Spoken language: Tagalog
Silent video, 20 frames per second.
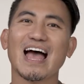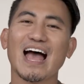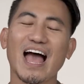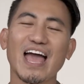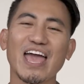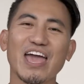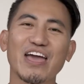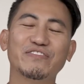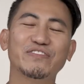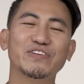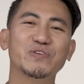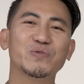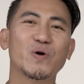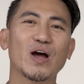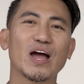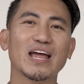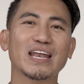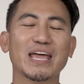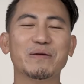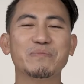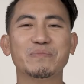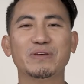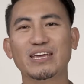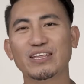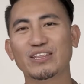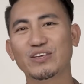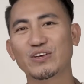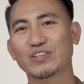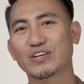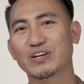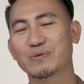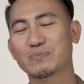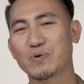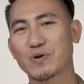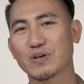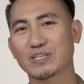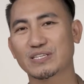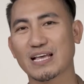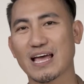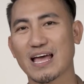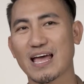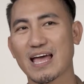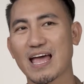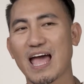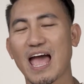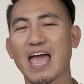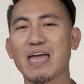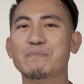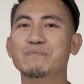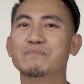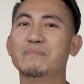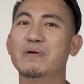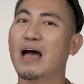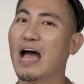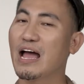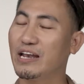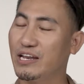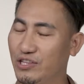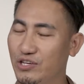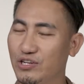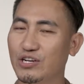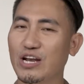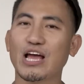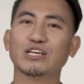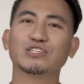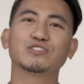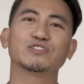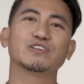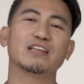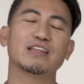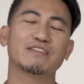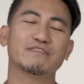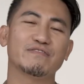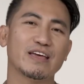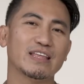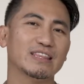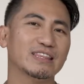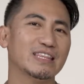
Hi everyone, I'm Gideon Hermosa. I'm an international event